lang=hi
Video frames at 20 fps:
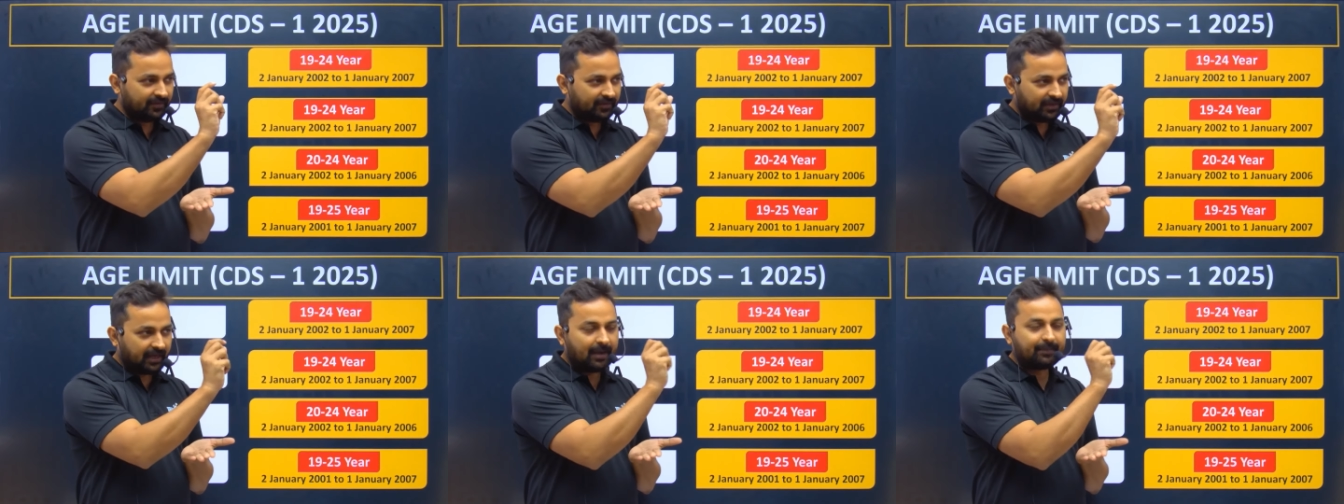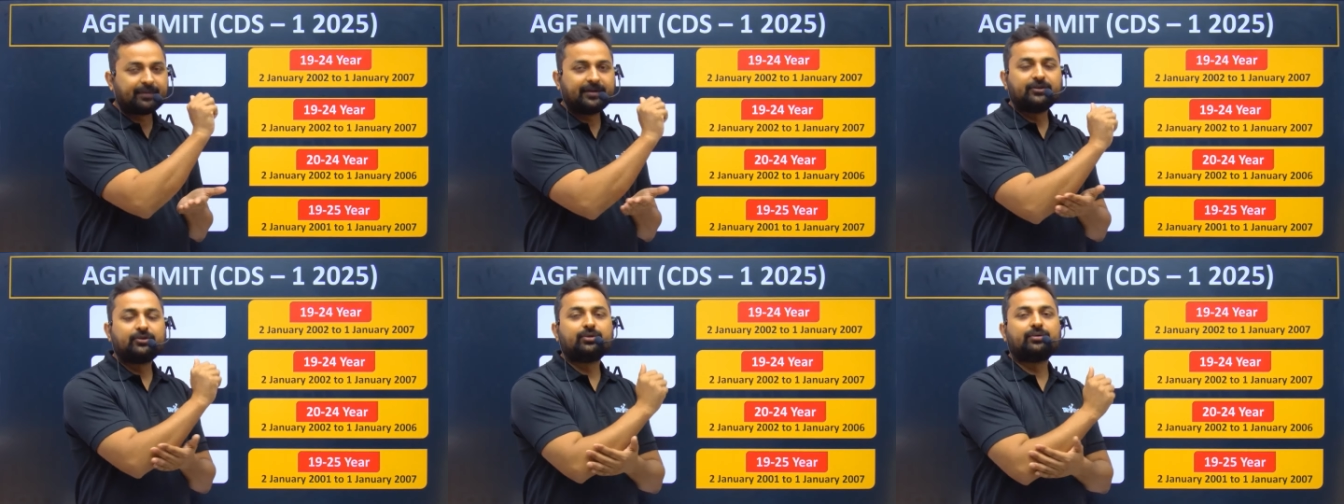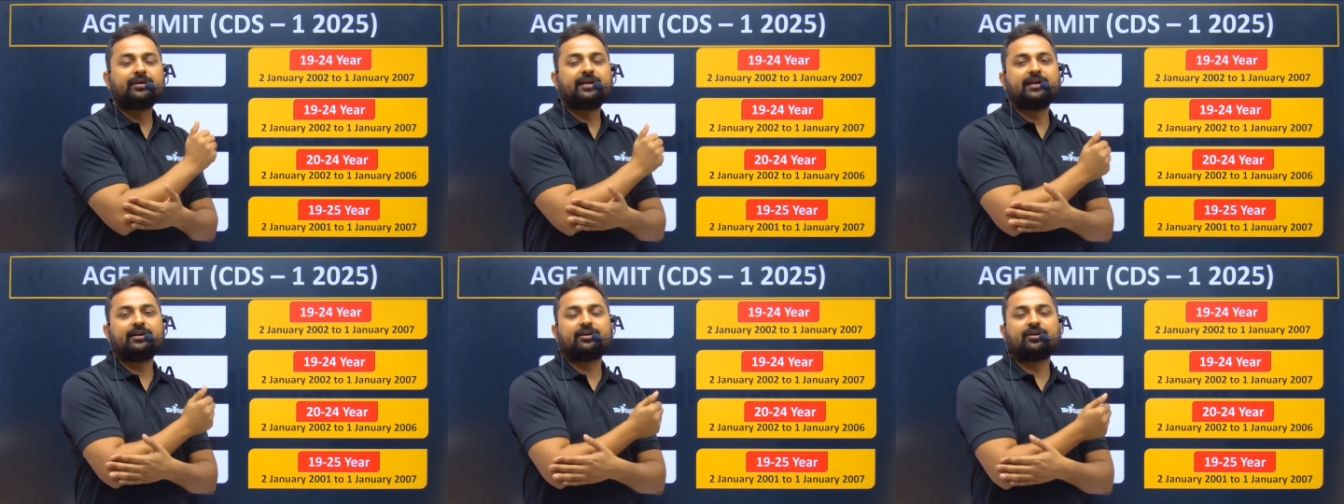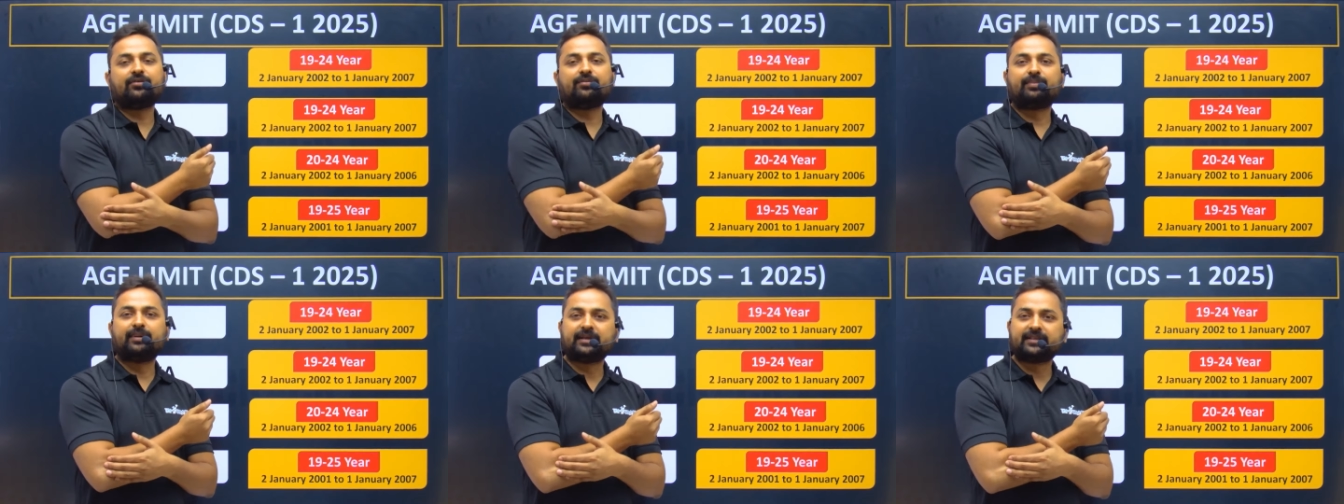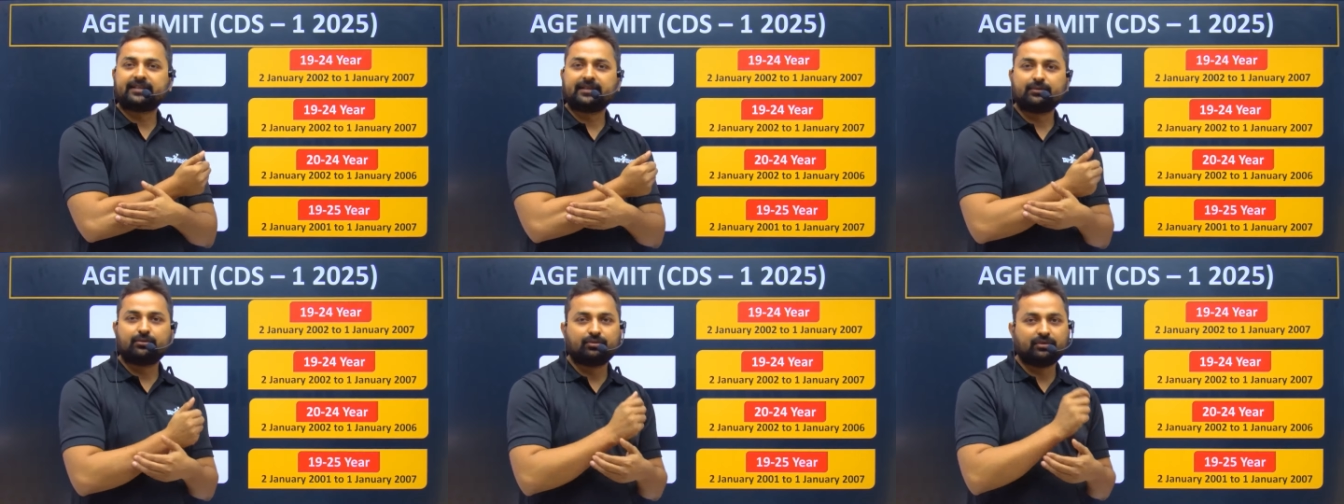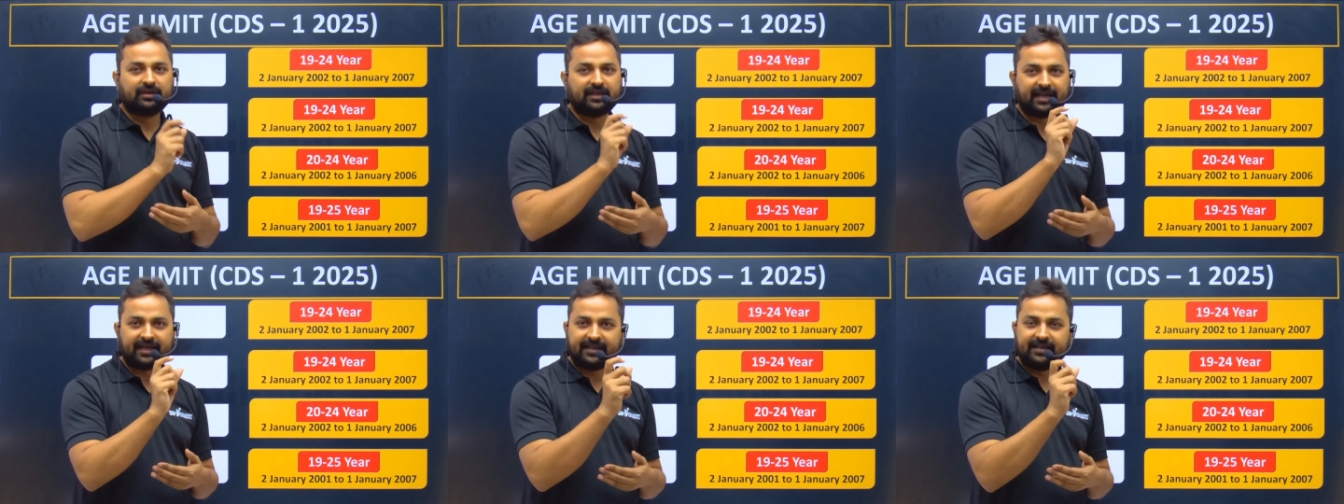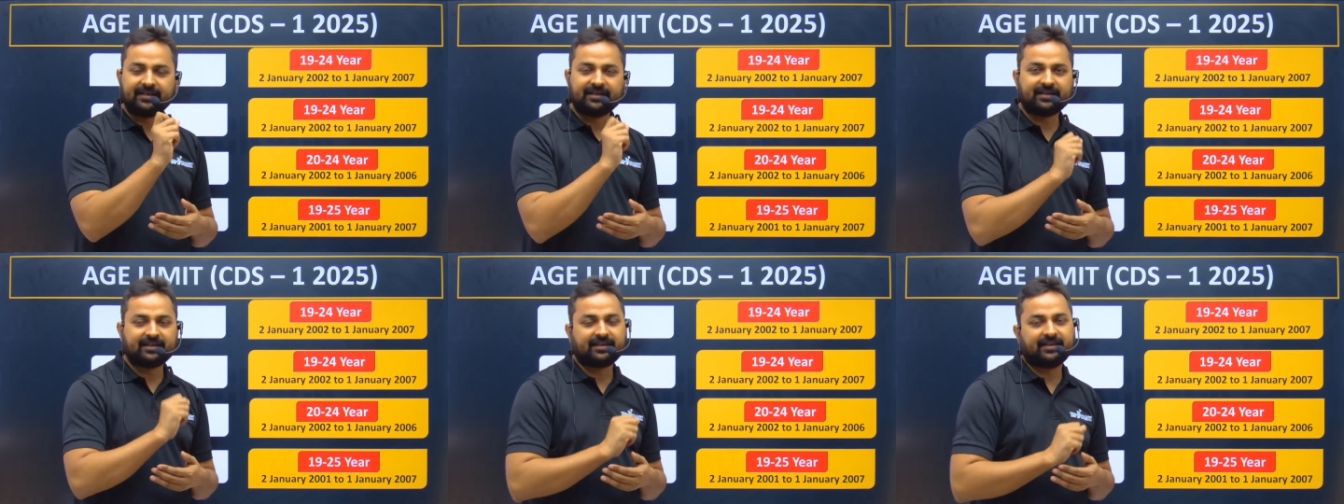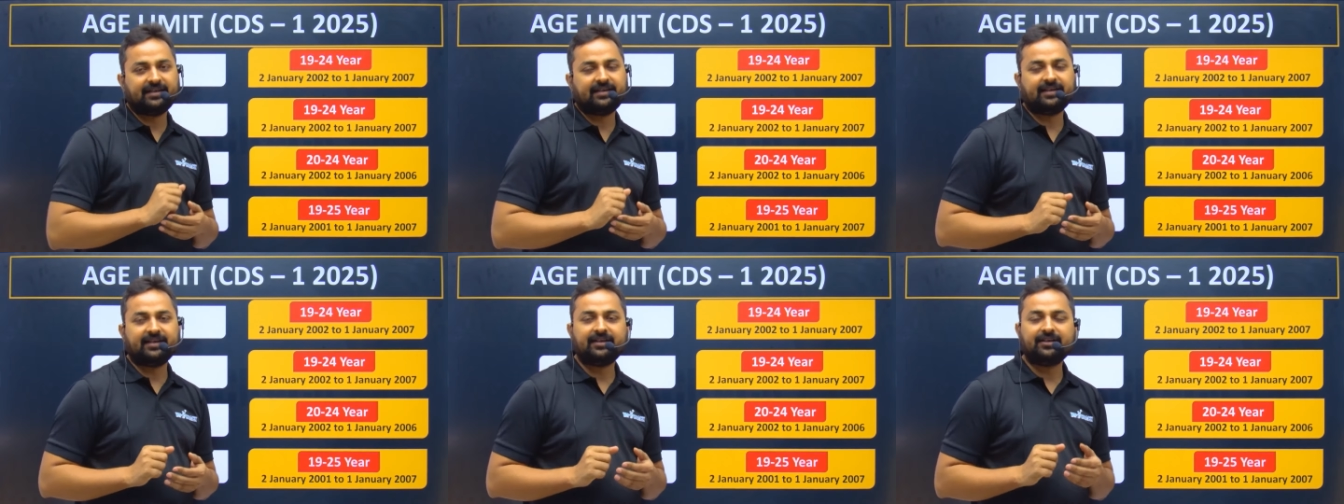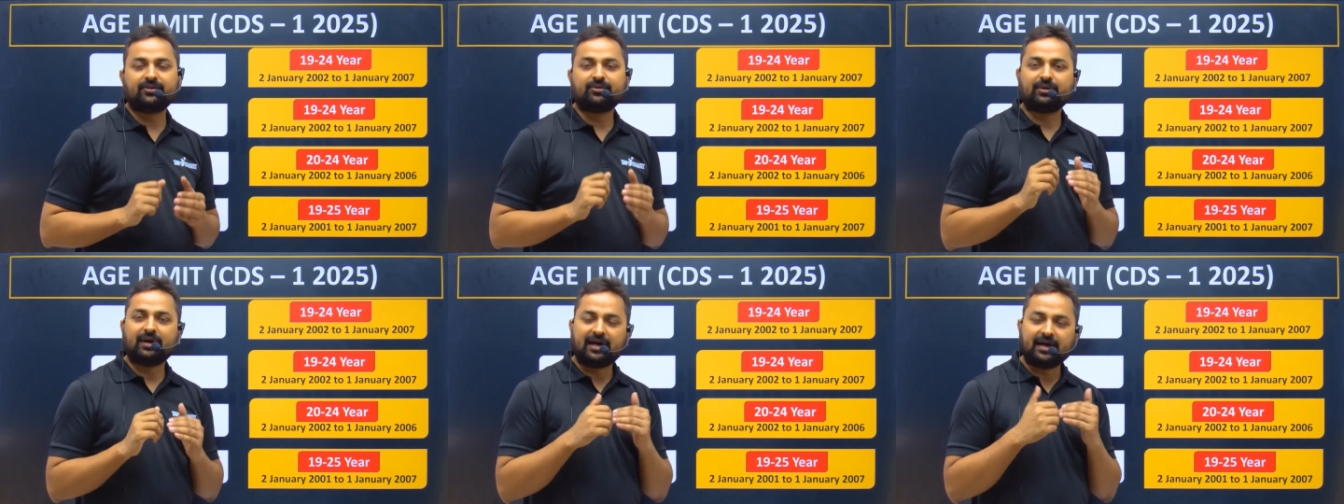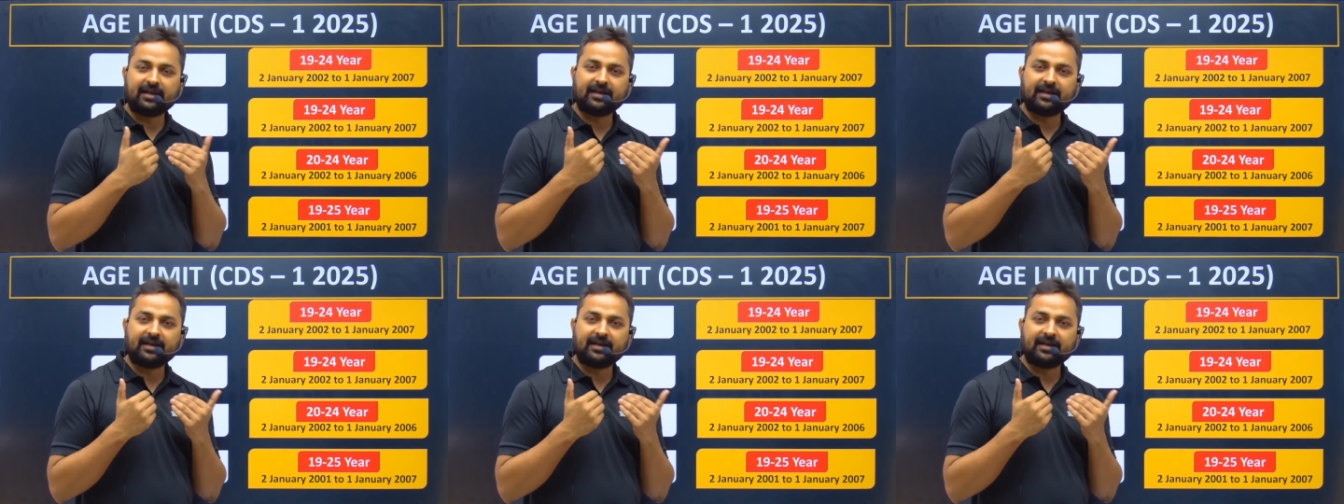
आपकी जो डेट ऑफ बर्थ है वो लाई कर रही है तो